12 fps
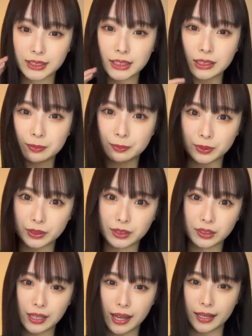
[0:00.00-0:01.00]
20
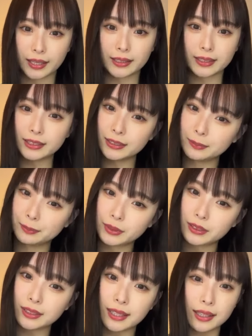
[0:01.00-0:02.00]
分ぐらい20
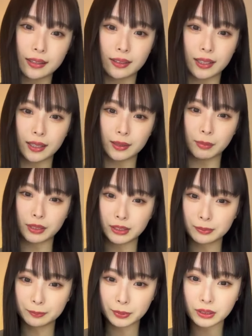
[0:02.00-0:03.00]
分ぐらいっていうか、まあ、
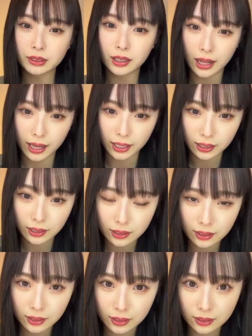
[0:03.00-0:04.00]
10分ぐらい
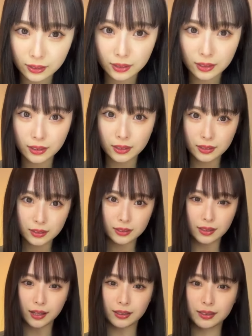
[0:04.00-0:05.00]

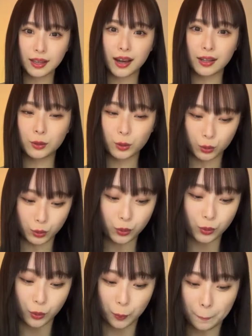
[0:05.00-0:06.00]
経った後
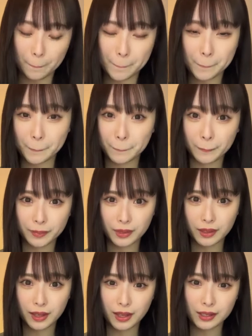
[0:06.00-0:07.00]
の
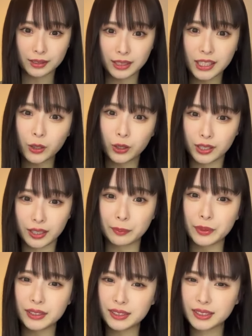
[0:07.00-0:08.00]
匂い
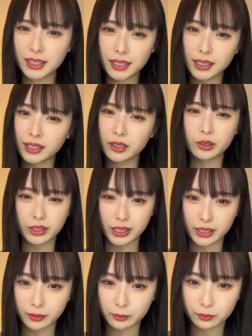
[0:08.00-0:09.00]
がめっちゃいい匂い
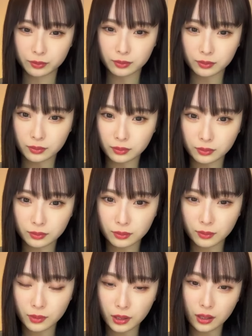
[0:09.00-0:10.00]
で
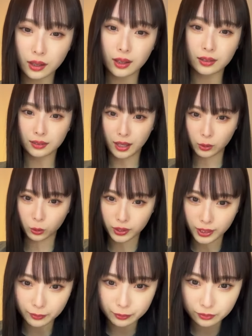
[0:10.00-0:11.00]
な
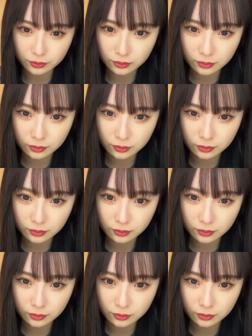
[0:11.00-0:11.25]
ので